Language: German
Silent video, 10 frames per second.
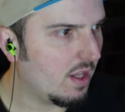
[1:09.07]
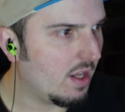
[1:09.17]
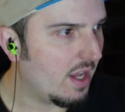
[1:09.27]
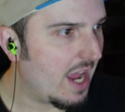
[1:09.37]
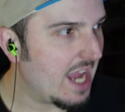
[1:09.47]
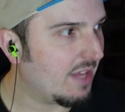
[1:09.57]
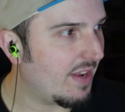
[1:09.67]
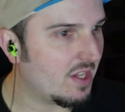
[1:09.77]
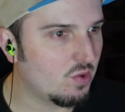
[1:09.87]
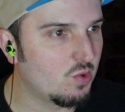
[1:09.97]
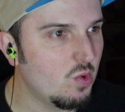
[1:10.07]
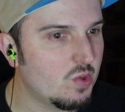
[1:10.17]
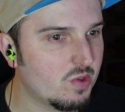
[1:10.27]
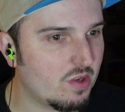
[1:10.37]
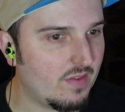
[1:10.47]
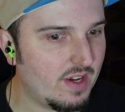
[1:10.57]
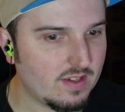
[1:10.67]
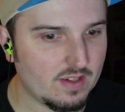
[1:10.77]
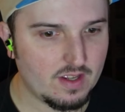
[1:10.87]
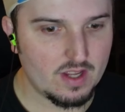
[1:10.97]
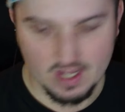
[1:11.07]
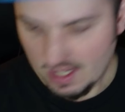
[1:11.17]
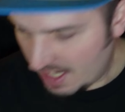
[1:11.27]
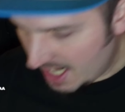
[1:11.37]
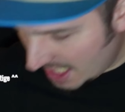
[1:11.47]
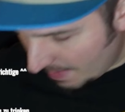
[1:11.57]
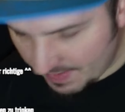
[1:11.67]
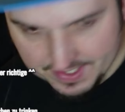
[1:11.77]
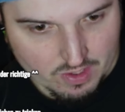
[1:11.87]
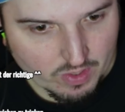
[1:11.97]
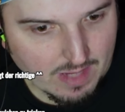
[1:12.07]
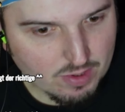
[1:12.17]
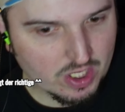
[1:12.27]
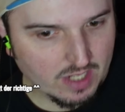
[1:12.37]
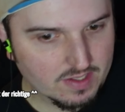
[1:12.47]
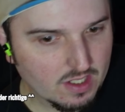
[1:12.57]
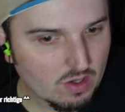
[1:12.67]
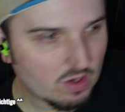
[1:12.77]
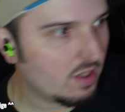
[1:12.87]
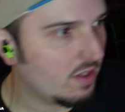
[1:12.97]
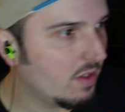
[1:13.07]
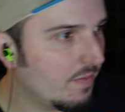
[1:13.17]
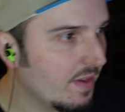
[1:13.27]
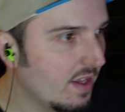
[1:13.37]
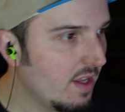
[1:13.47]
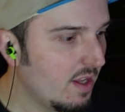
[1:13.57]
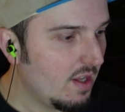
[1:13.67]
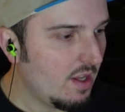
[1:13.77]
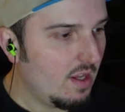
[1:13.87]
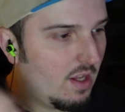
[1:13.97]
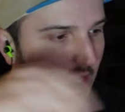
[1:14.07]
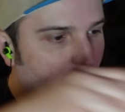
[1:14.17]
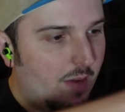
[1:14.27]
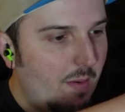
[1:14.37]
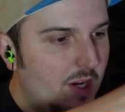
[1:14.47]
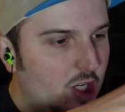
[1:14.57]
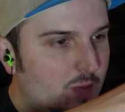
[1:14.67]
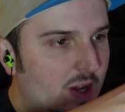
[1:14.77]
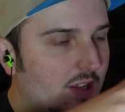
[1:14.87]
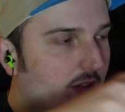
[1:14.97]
Echt? Weil das so süß ist, oder was? Ich habe Wasser noch hier am Start, Sea Dog. Bin mal gespannt. Wir